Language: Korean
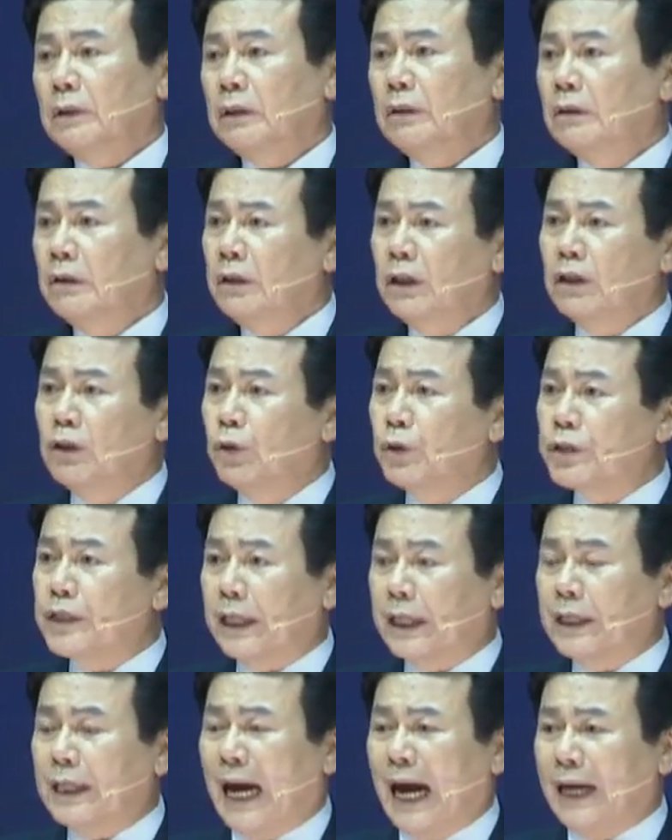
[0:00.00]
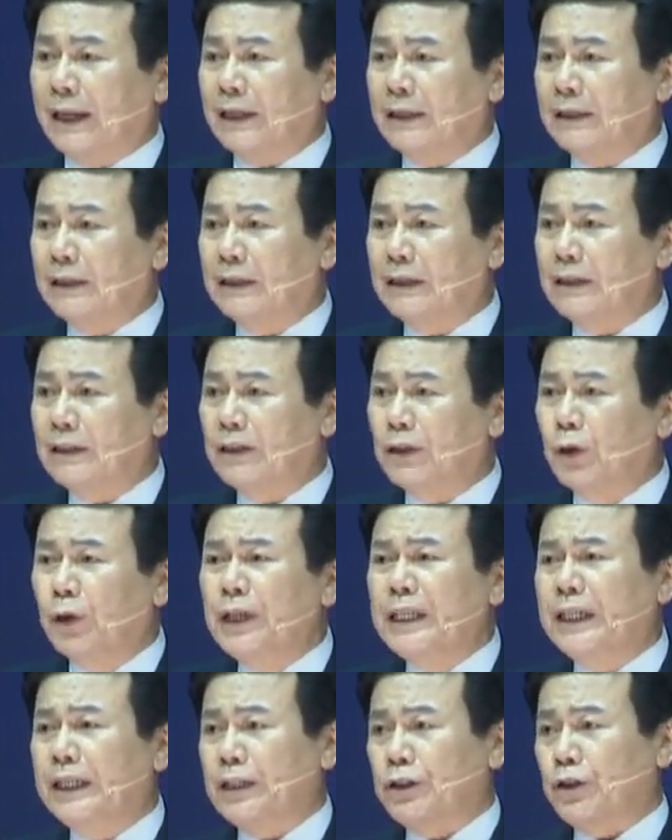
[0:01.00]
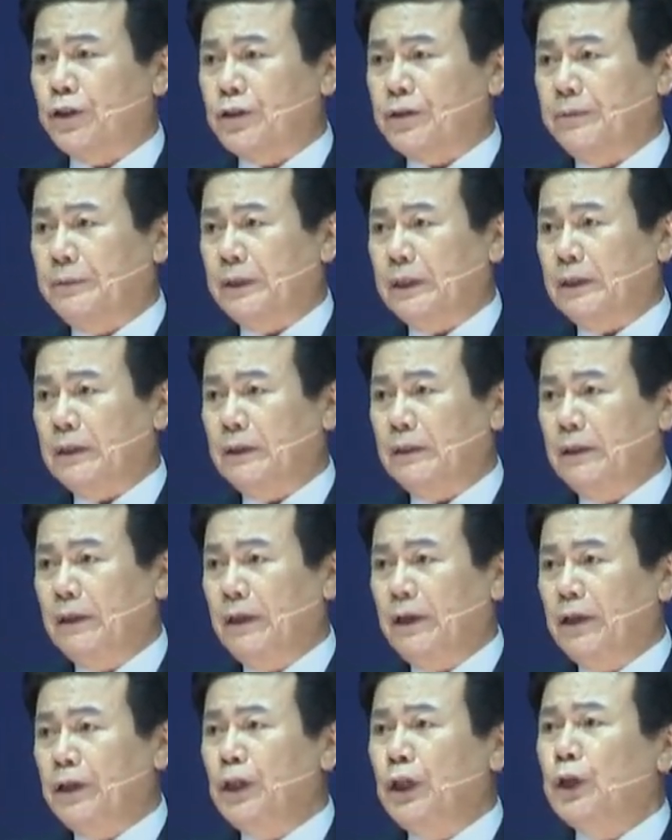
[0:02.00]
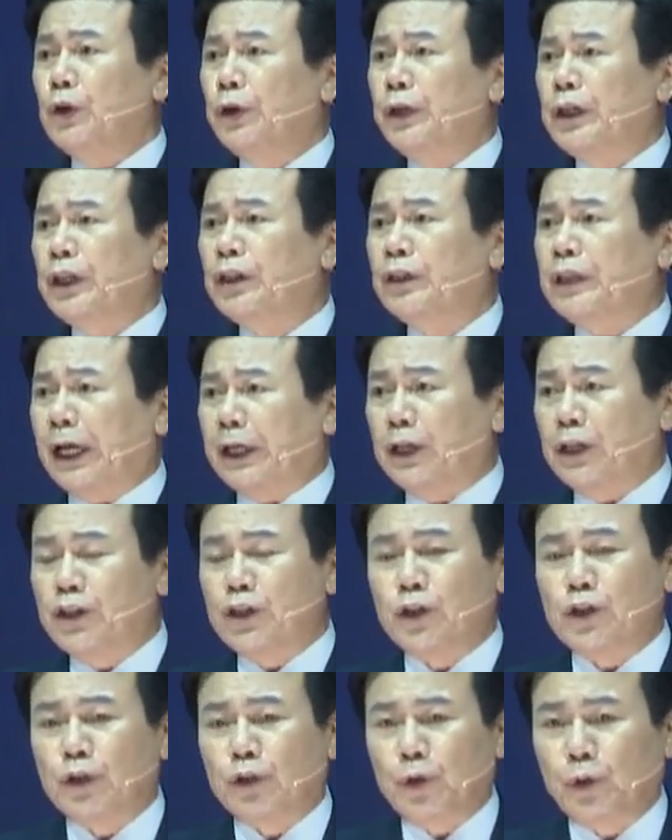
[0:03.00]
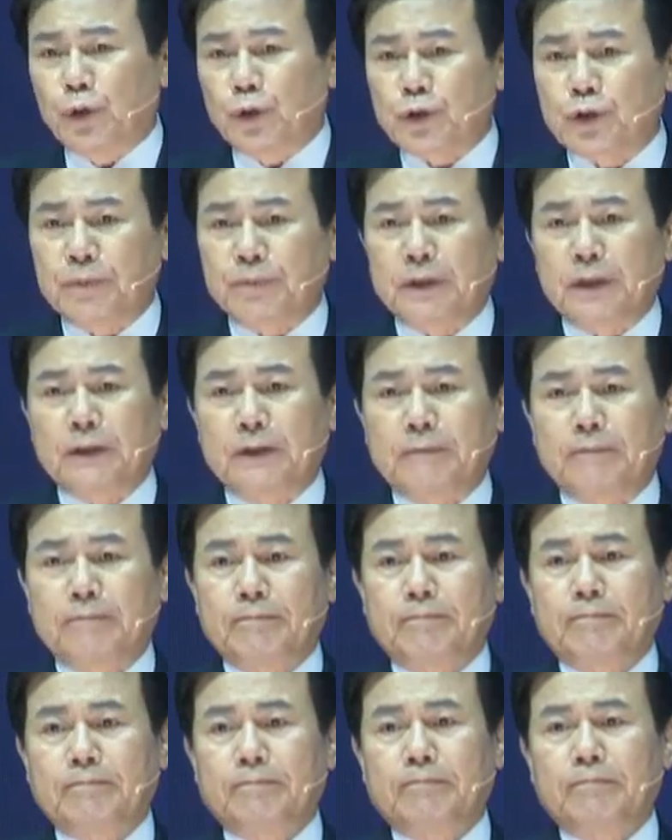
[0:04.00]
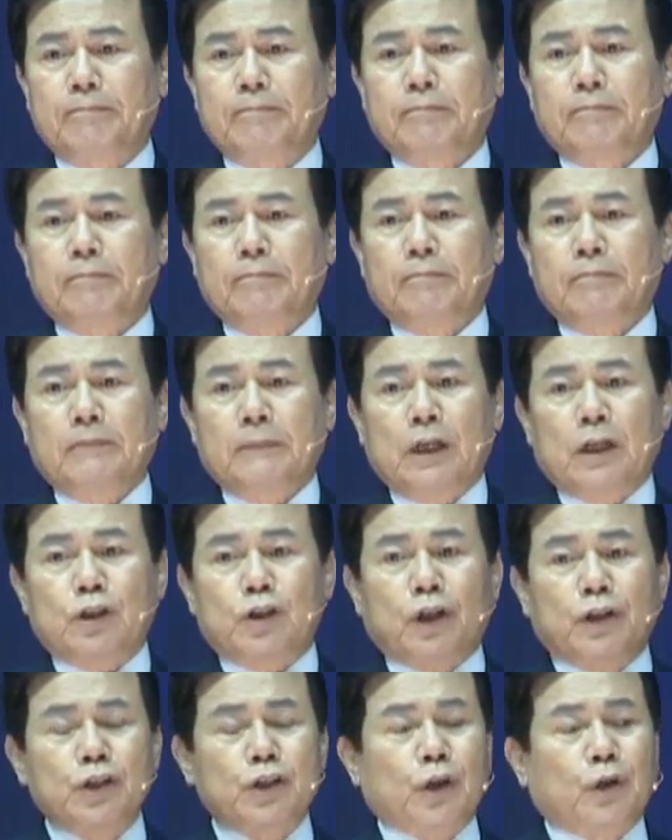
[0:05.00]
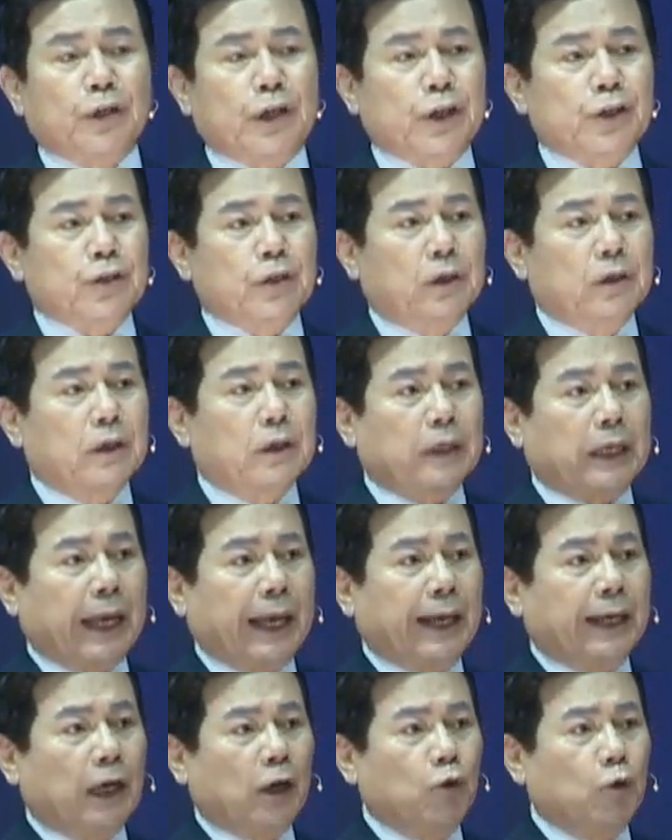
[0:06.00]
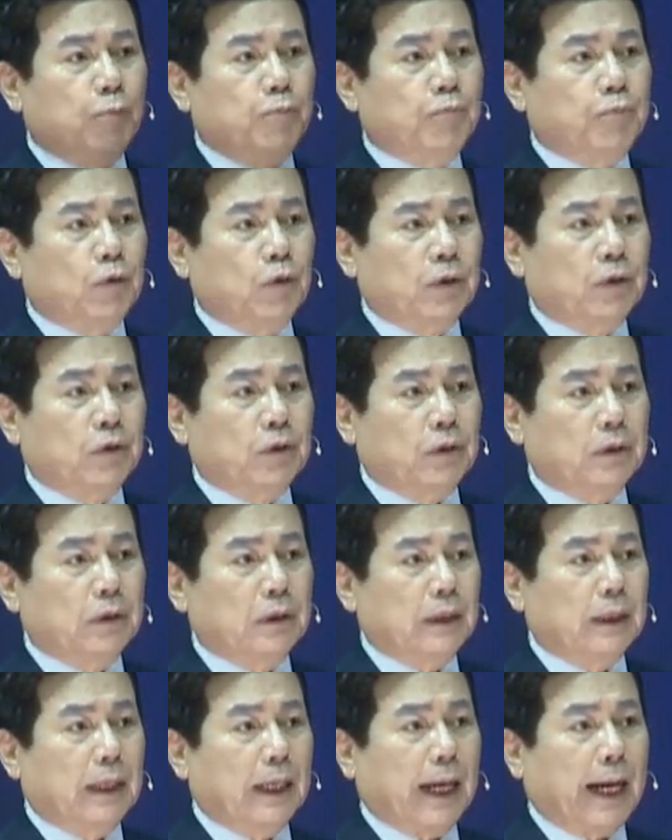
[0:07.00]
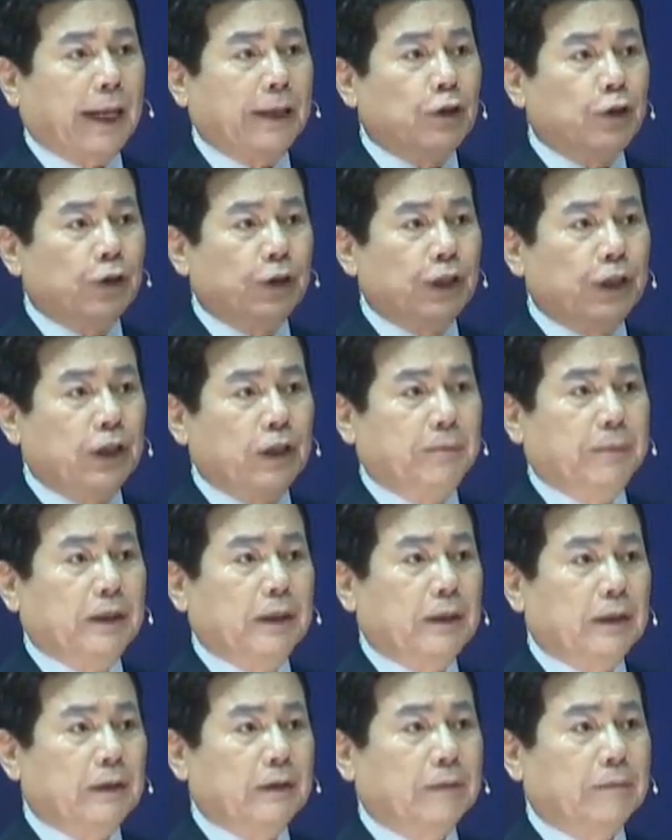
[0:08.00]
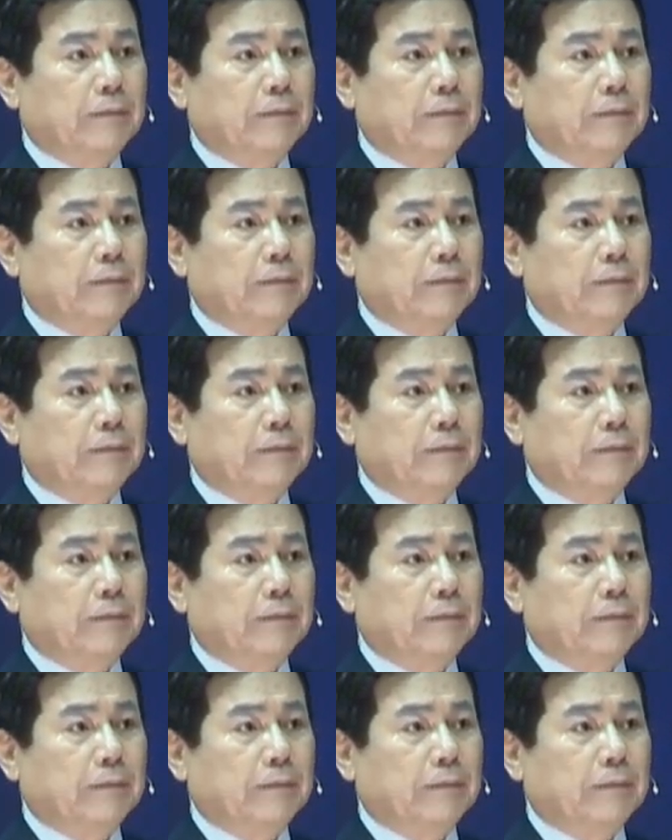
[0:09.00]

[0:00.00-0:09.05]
그런데 그곳에 가난 여인이 있었습니다. 이 여인의 딸이 귀신 돌렸습니다. 전 성경에서 개라고 불렀던 한 여인입니다.